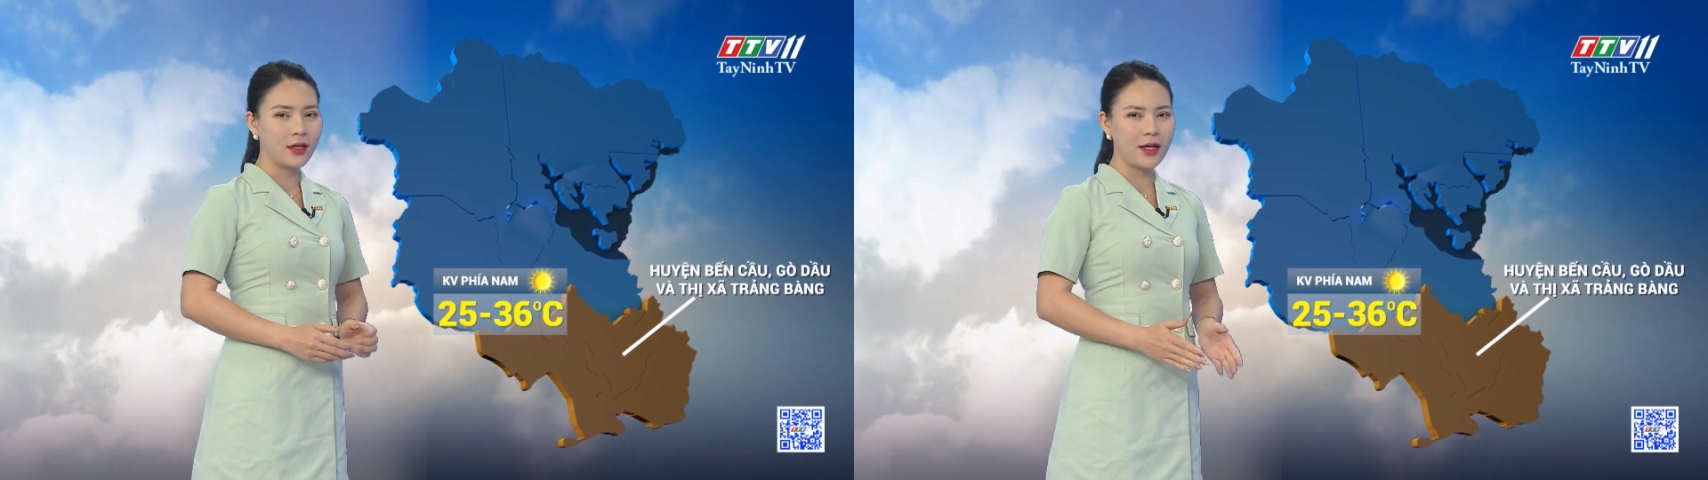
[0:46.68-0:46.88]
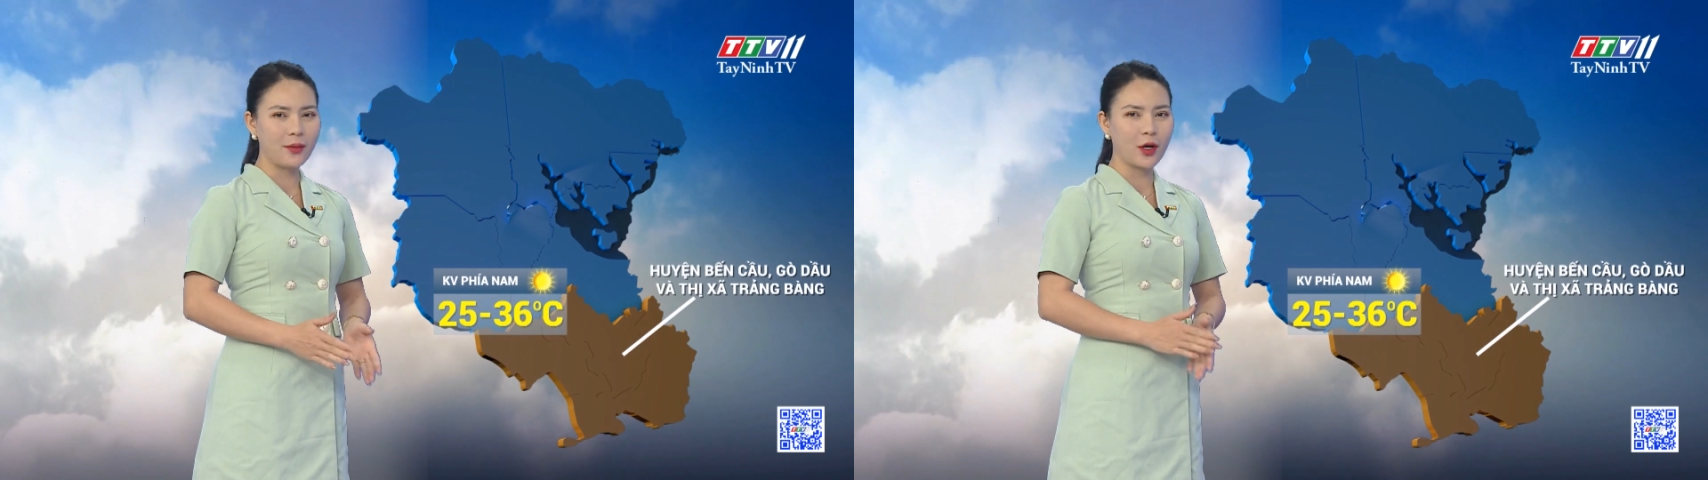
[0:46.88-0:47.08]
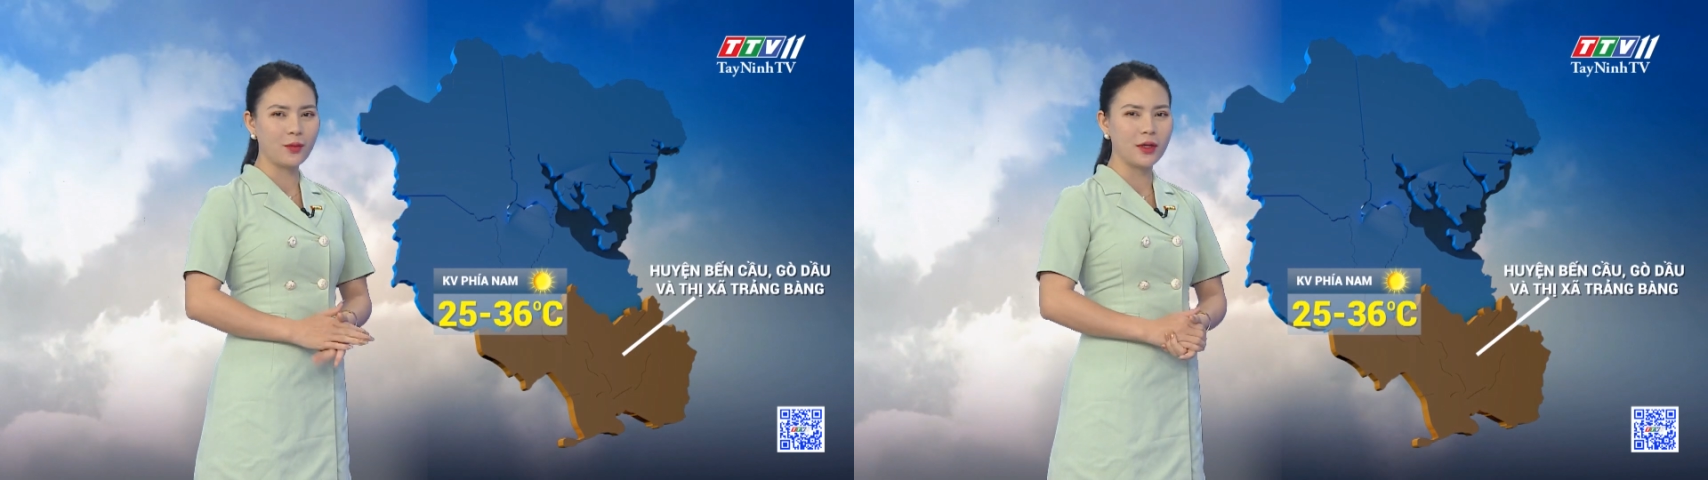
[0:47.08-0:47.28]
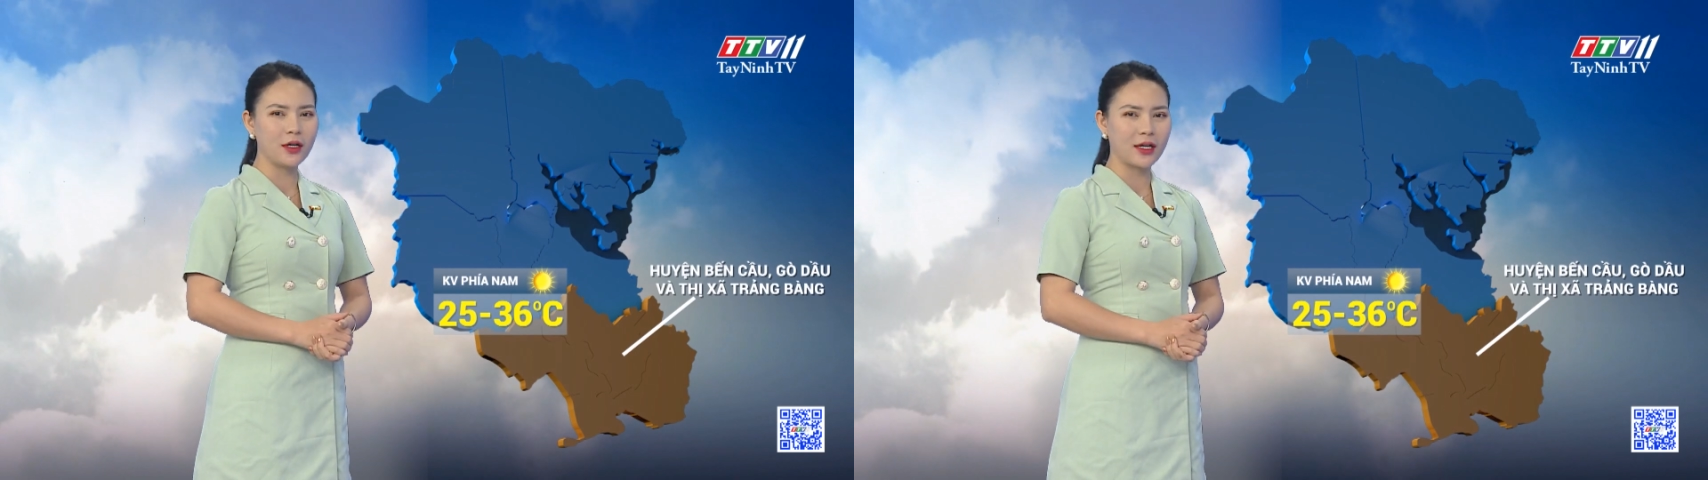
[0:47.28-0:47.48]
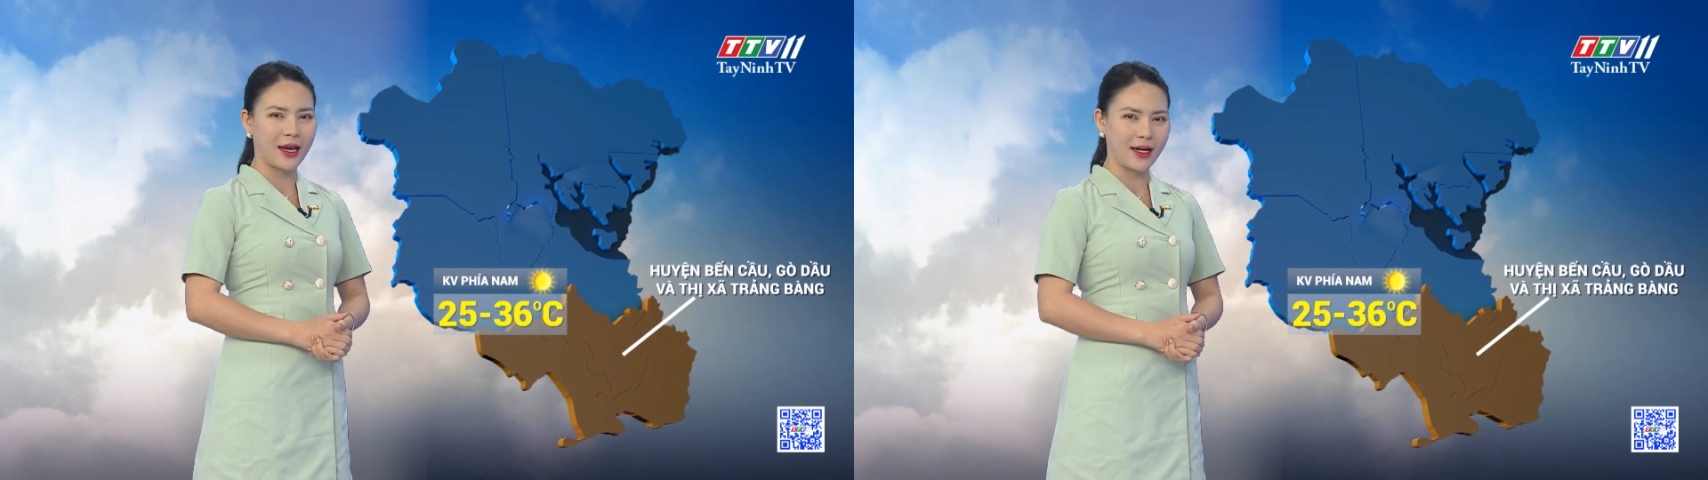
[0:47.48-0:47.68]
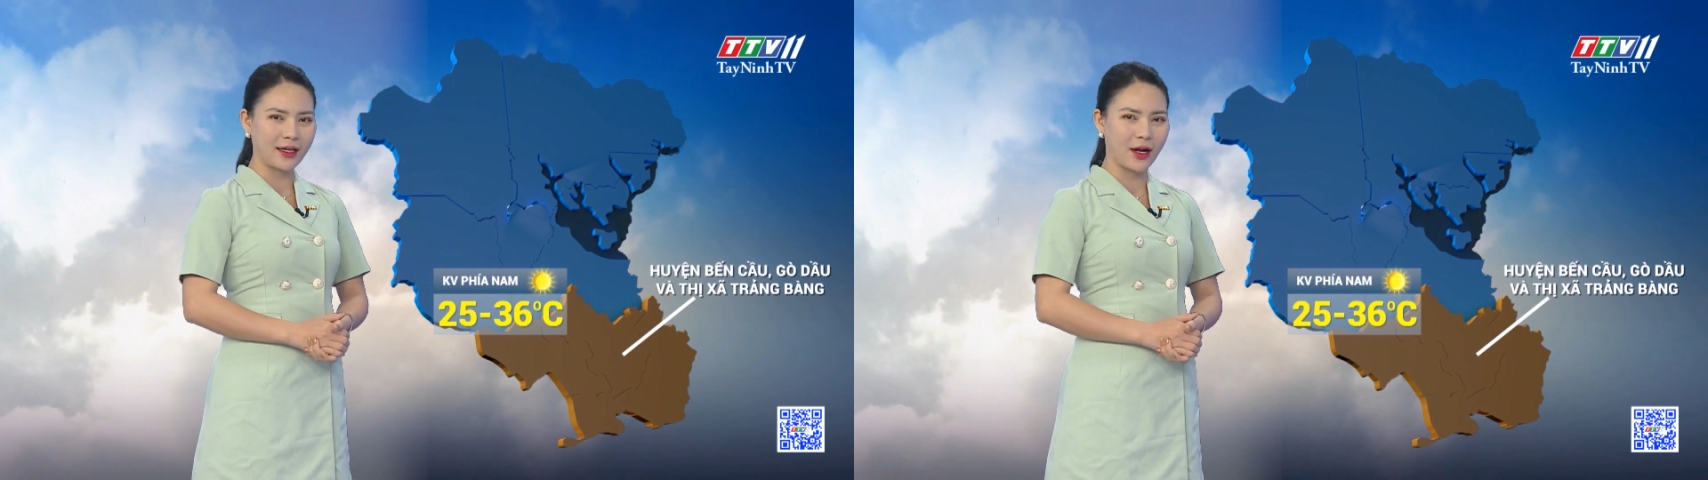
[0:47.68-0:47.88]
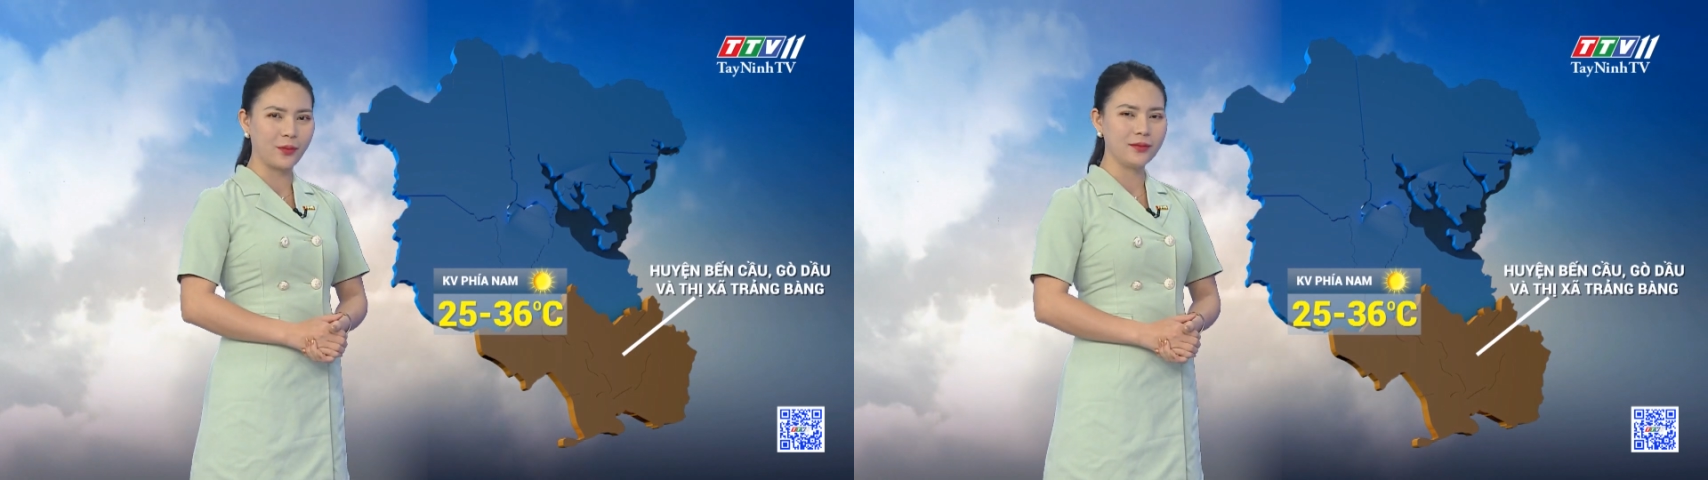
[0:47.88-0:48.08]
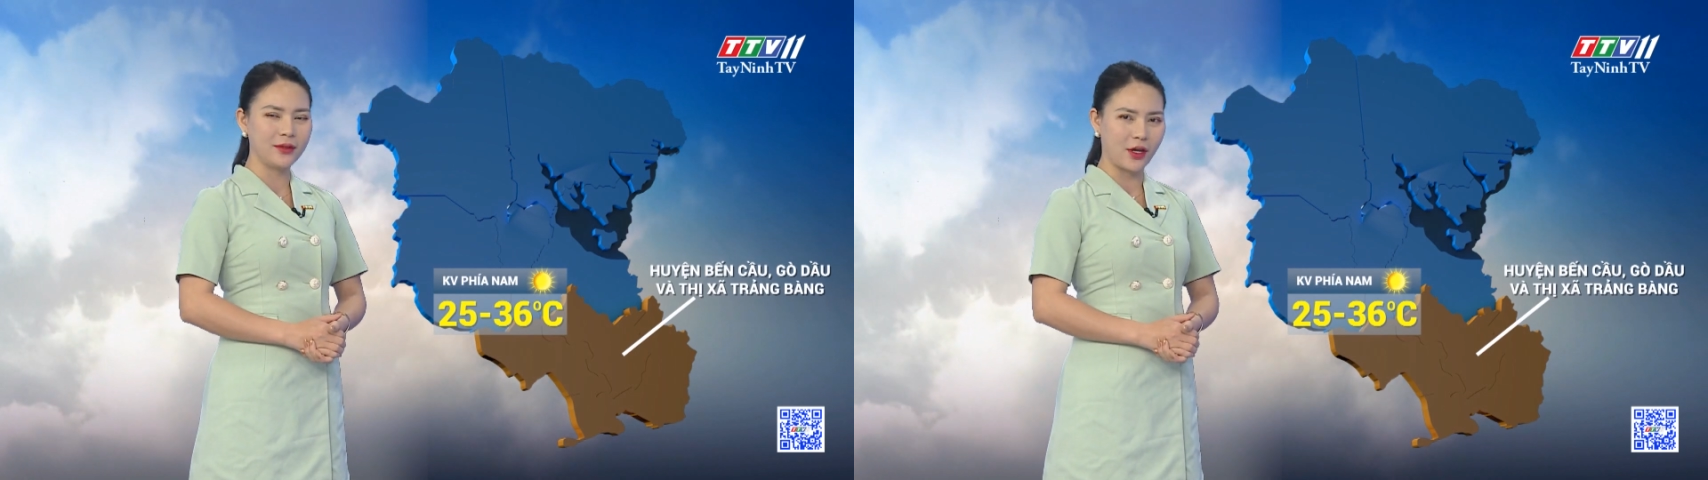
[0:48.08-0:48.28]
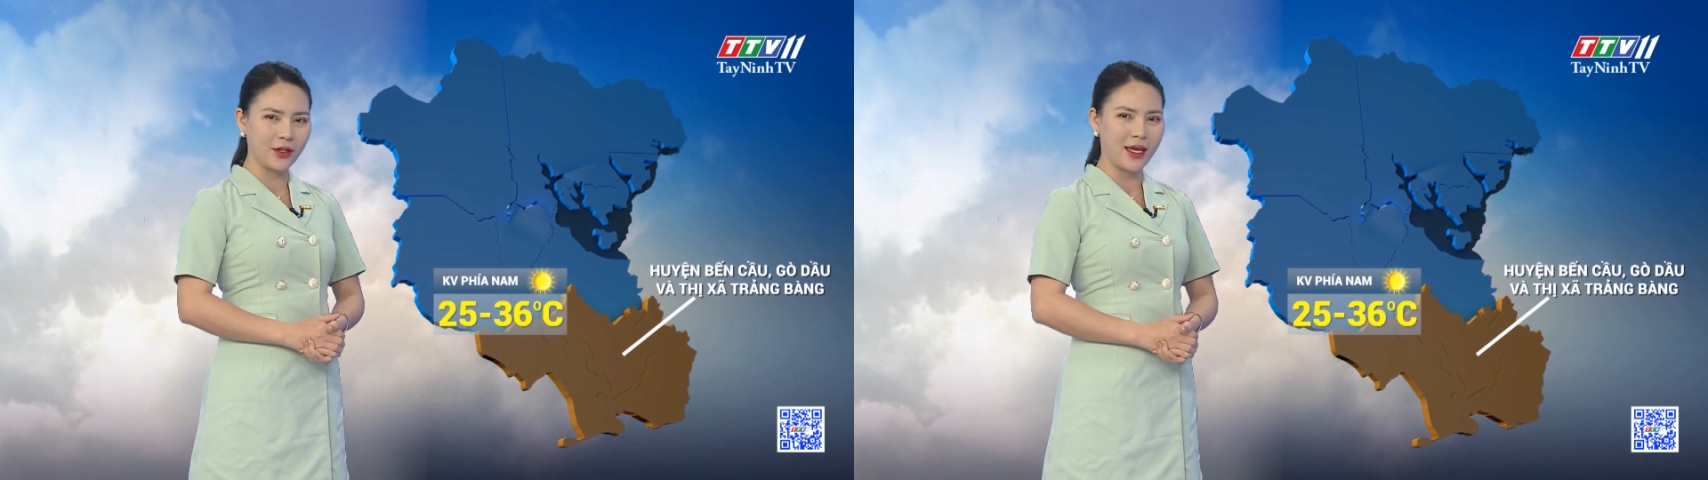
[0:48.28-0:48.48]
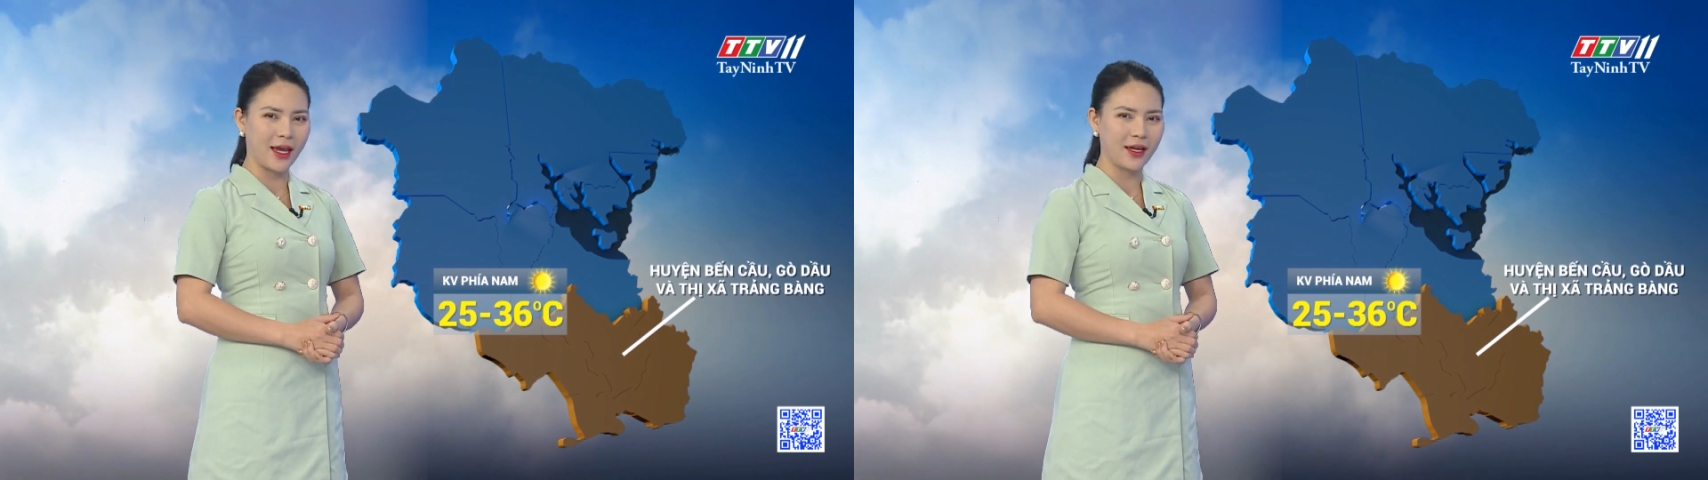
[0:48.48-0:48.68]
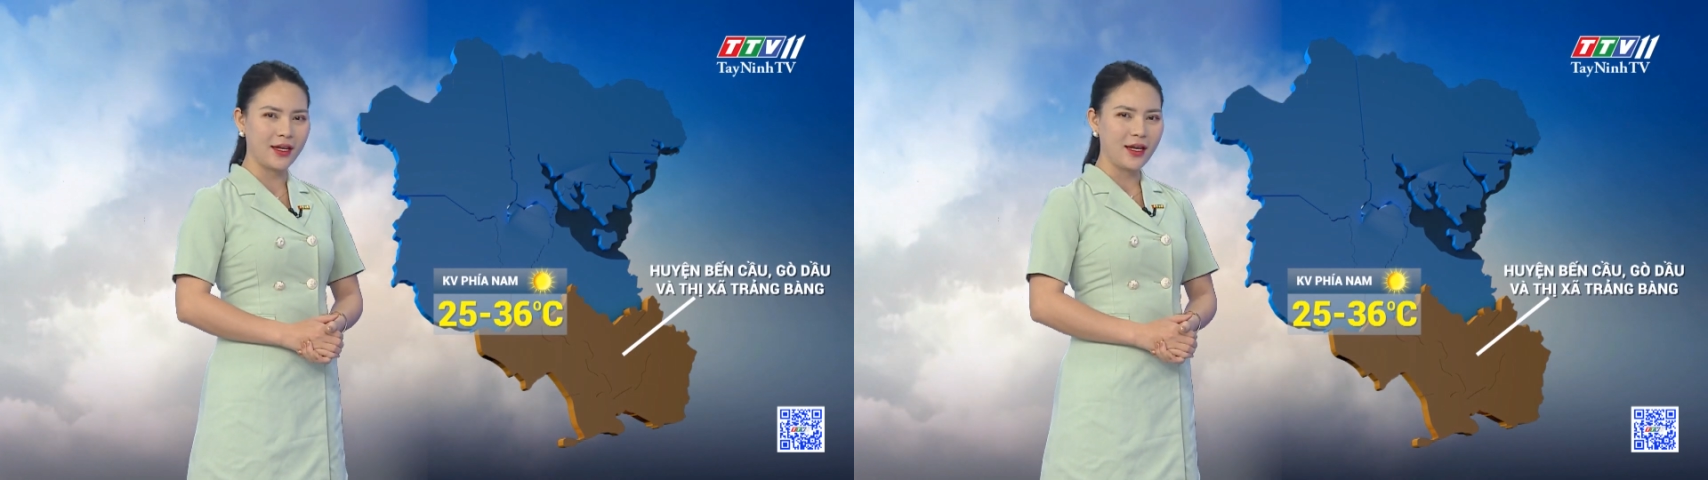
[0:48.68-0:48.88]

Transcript: đêm không mưa, ngày nắng nóng, gió nhẹ,